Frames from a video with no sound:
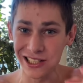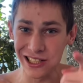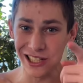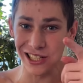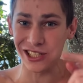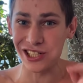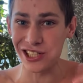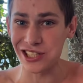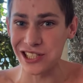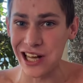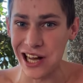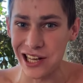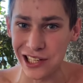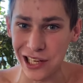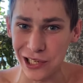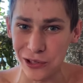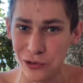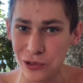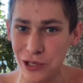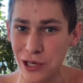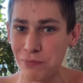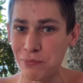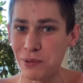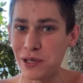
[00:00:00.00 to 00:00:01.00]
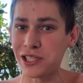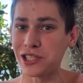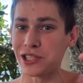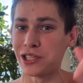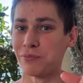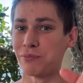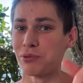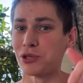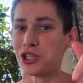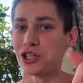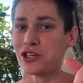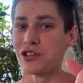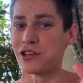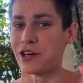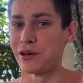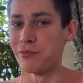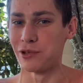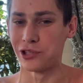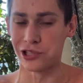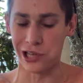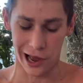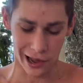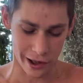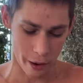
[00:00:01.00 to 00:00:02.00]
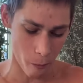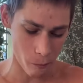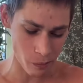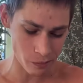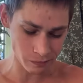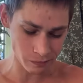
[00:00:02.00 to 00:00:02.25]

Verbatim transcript: Если знаете, откуда песня, напишите комментарий.